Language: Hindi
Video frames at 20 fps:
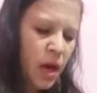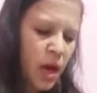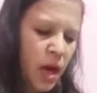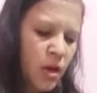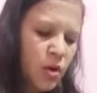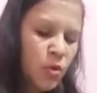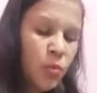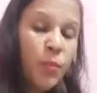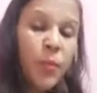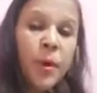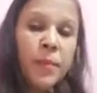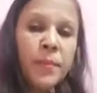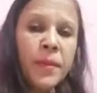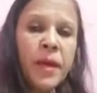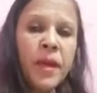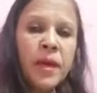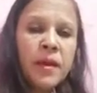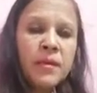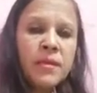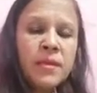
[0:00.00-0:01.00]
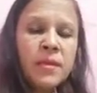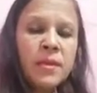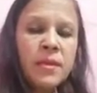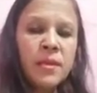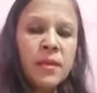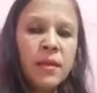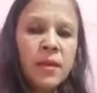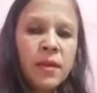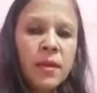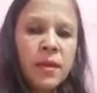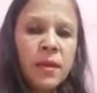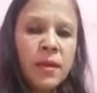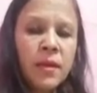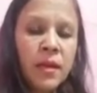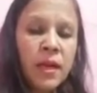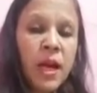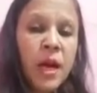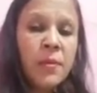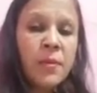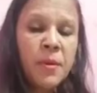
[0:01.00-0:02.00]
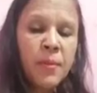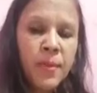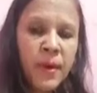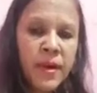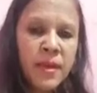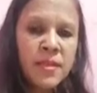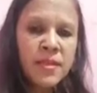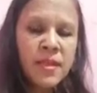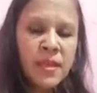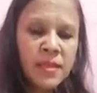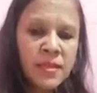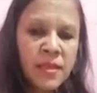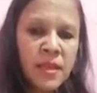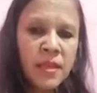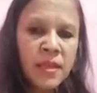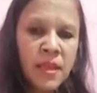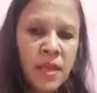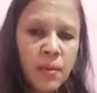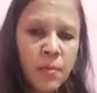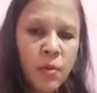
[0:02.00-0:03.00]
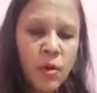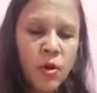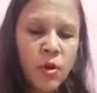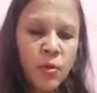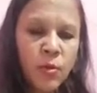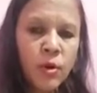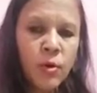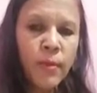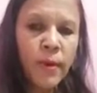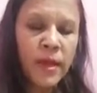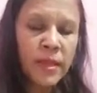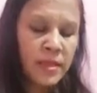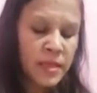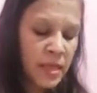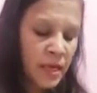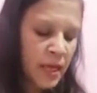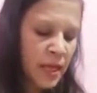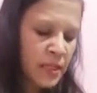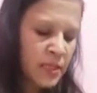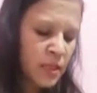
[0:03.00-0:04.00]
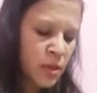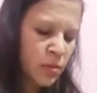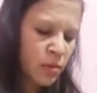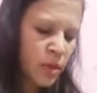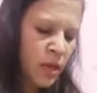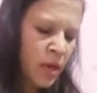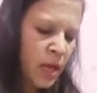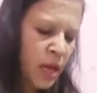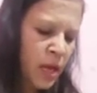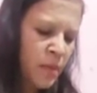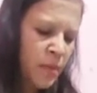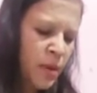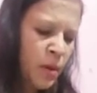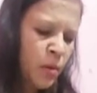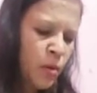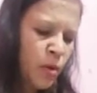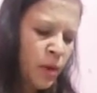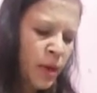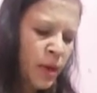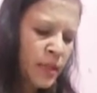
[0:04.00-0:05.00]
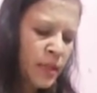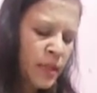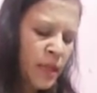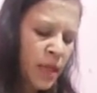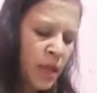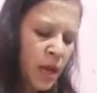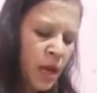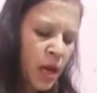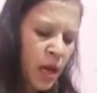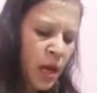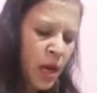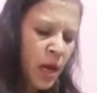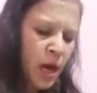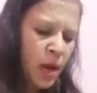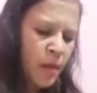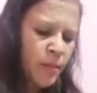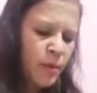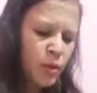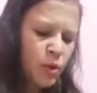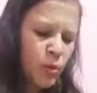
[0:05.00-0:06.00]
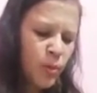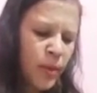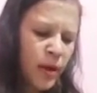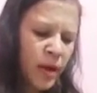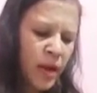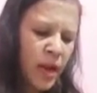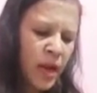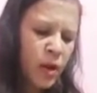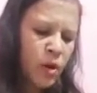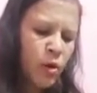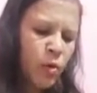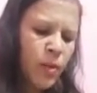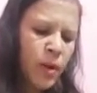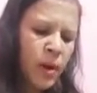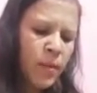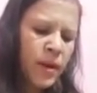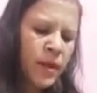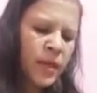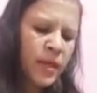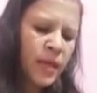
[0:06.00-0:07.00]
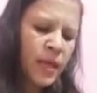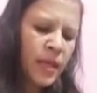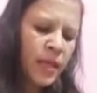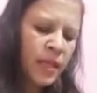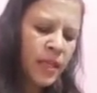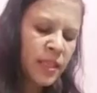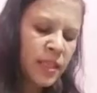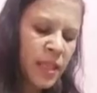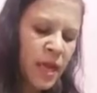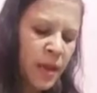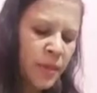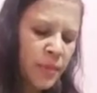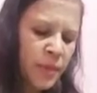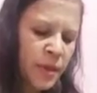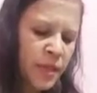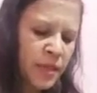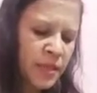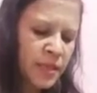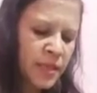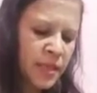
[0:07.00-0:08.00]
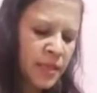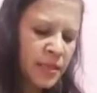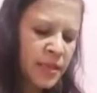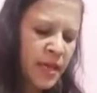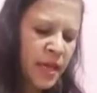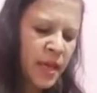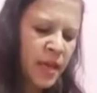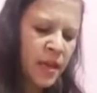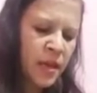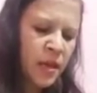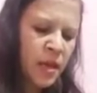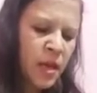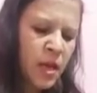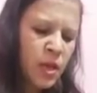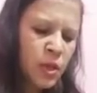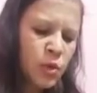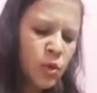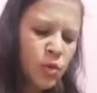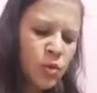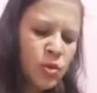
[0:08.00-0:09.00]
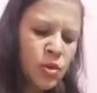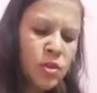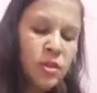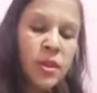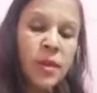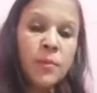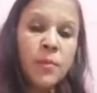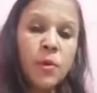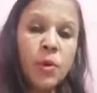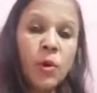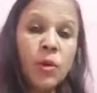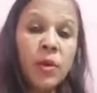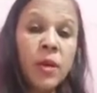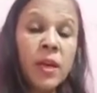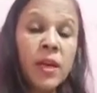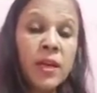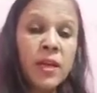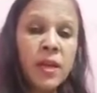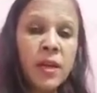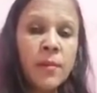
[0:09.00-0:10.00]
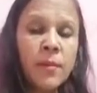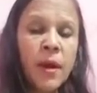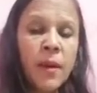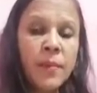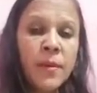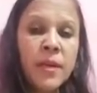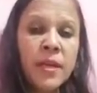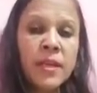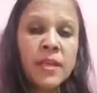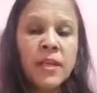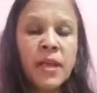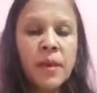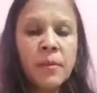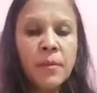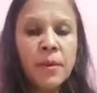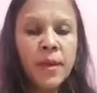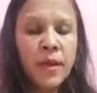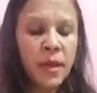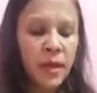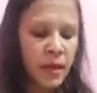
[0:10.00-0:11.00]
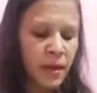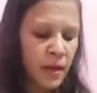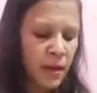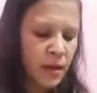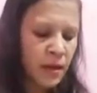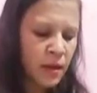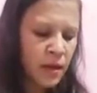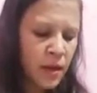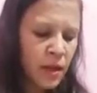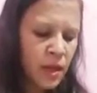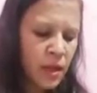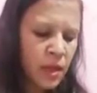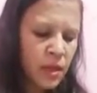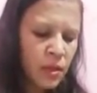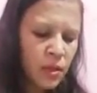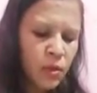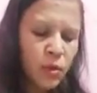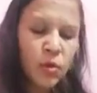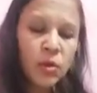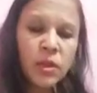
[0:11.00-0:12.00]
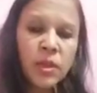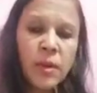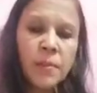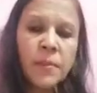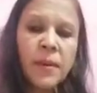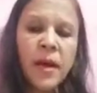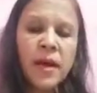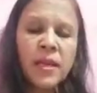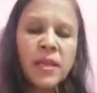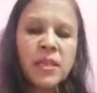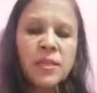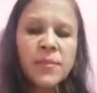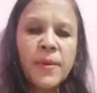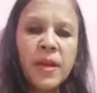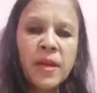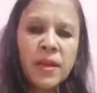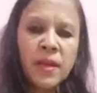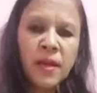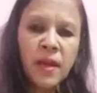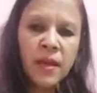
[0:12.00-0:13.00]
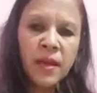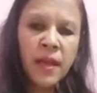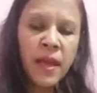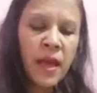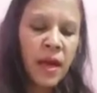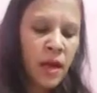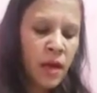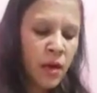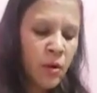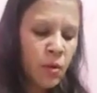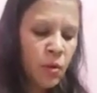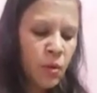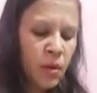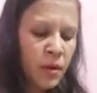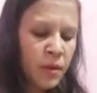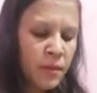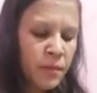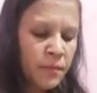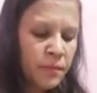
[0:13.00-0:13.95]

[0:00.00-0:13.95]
अनुपम खेर जी काफी बड़ी शख्सियत है बॉलीवुड में अच्छा खासा उनका नाम है वो कहते हैं अभी तो बराक ओबामा की एक किताब की चर्चा है सोचो जब डोनाल्ड ट्रम्प अपनी किताब लिखेगा तो तब कांग्रेस पार्टी का क्या हाल होगा